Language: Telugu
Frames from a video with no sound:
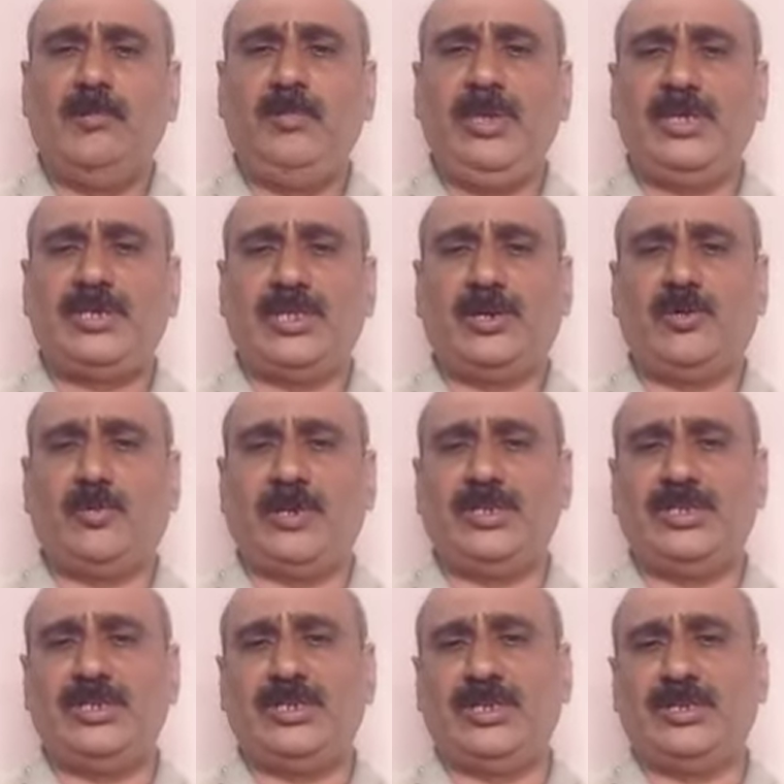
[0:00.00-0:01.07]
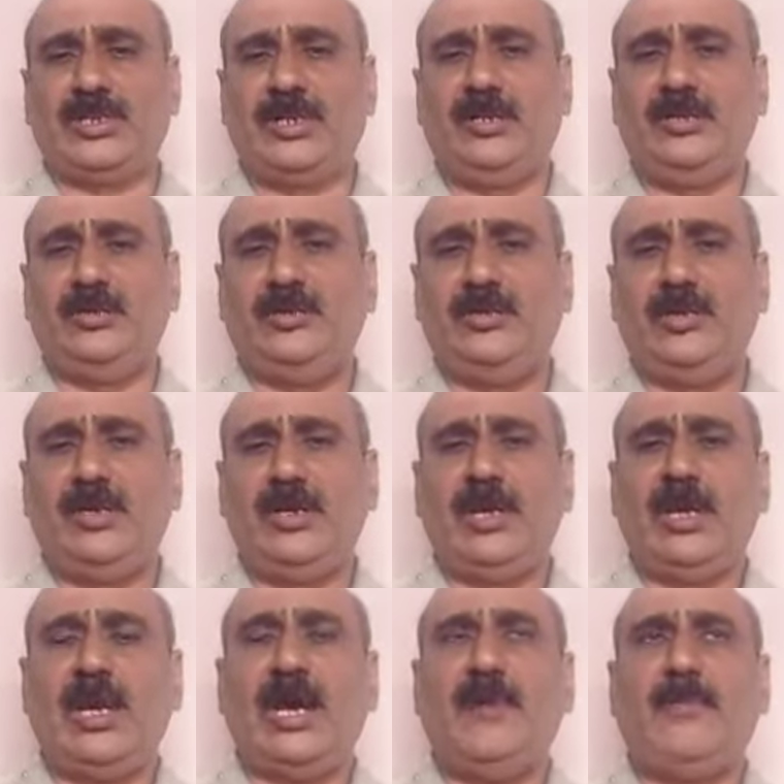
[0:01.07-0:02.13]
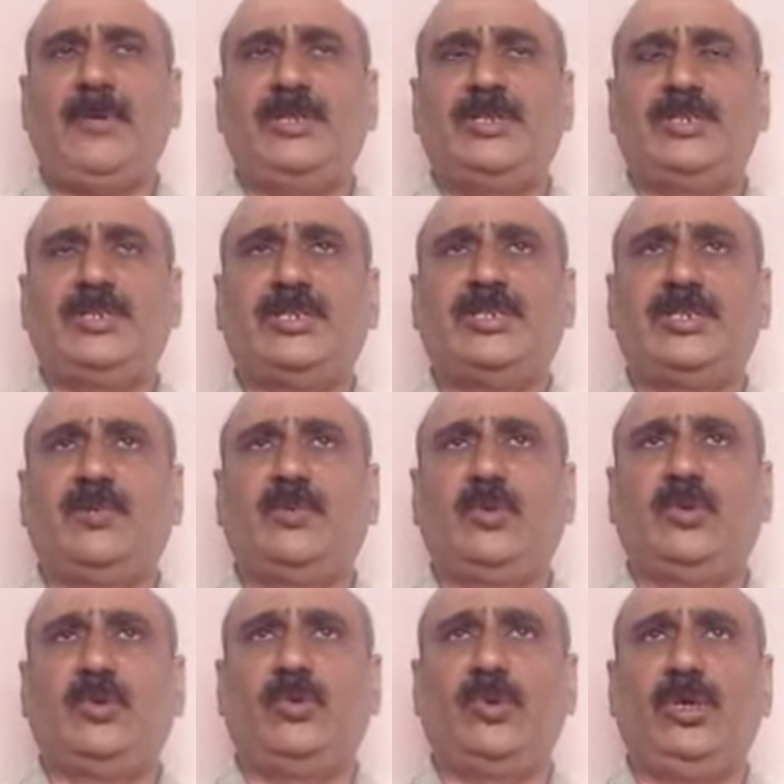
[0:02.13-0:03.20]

బి చెక్ ప్రజెంట్ చేశాడు ఆ ప్రజెంట్ చేసినప్పుడు